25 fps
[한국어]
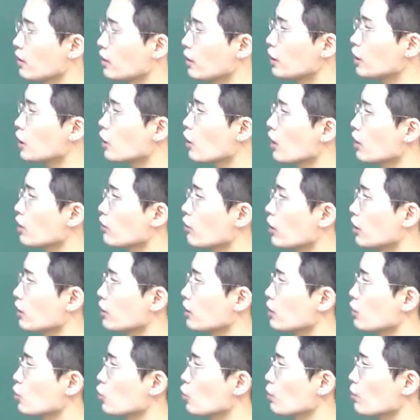
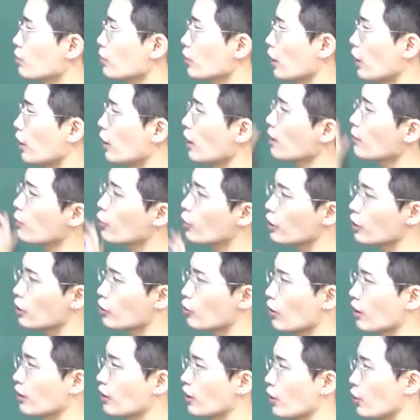인간과는 좀 달라
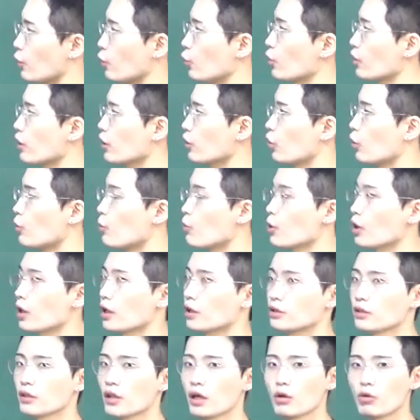보이기도 한다 이렇게
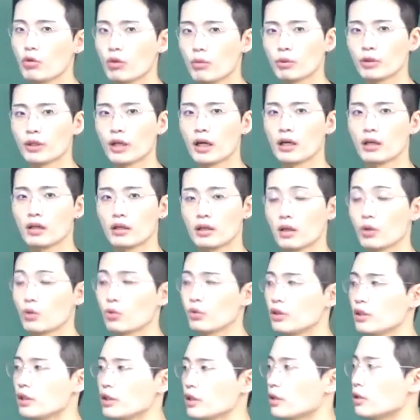넘어가는 하웨버다
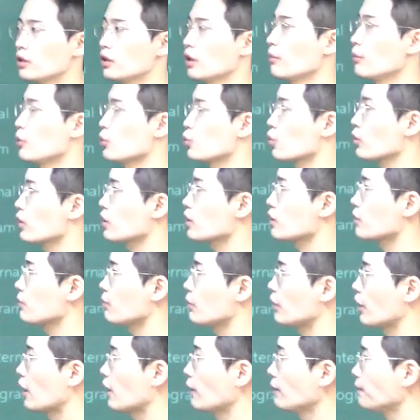라고 이해를 하면
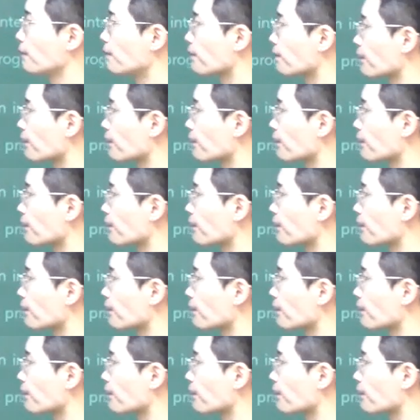좋겠습니다